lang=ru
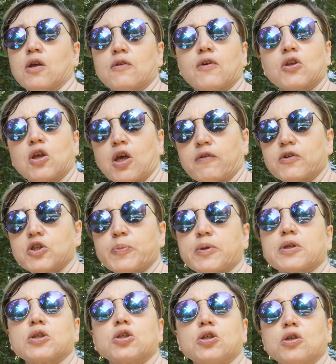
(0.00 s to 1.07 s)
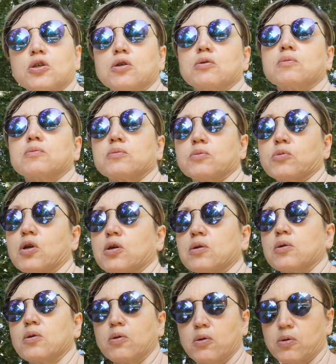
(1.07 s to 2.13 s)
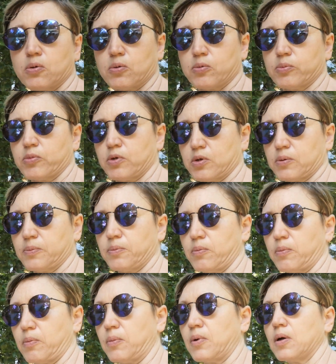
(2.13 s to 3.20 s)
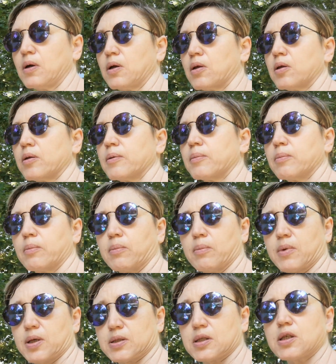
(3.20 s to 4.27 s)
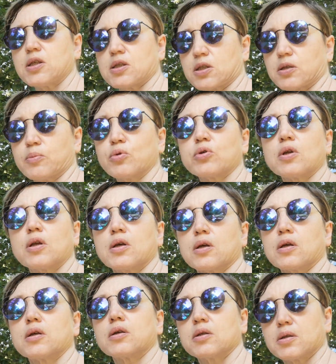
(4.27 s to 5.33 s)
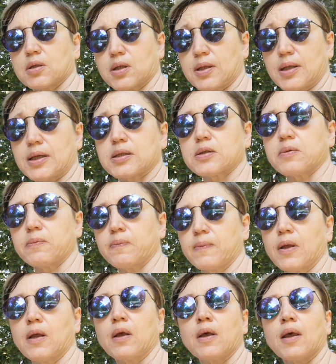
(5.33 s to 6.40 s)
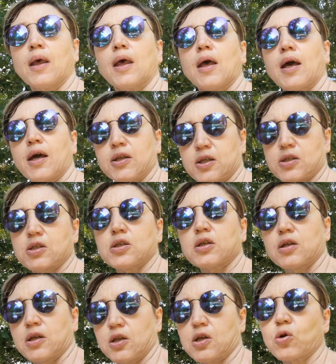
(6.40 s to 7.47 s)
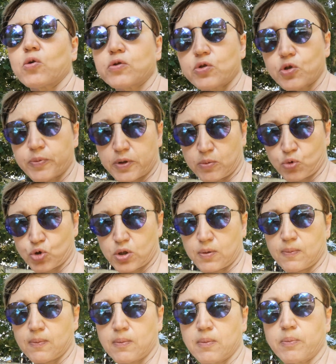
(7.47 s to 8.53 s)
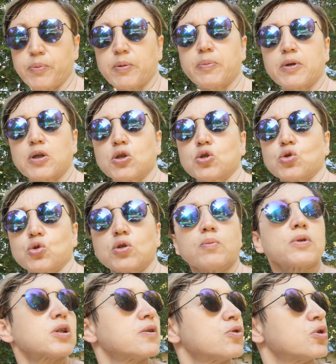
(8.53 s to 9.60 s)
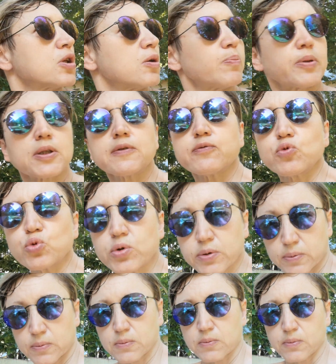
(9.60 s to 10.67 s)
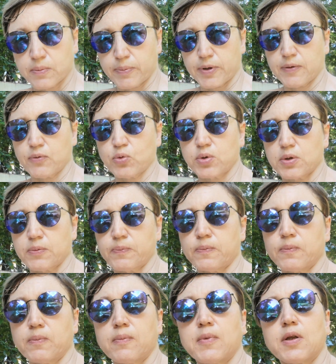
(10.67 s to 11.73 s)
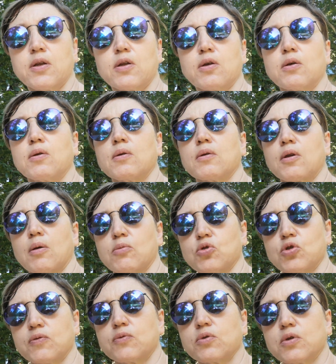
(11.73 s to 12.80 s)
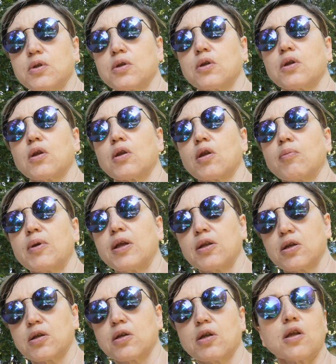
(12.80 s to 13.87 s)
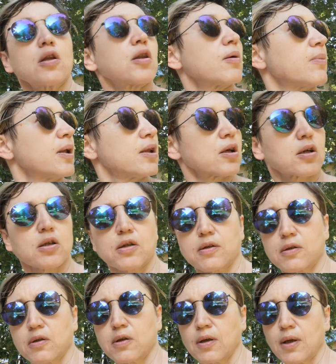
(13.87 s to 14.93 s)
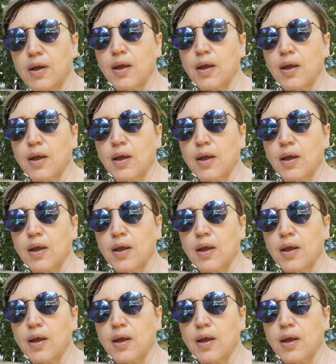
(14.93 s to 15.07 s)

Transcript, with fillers: Да, два дня я выспалась и... Кому меня... это посвящено, твои знакомые же? Мозги заработали. Классно. Это, кстати говоря, дорого стоит, потому что при паркинсоне мозги все-таки плывут. Плывут это там чего-то, таблеток, нет таблеток. Это...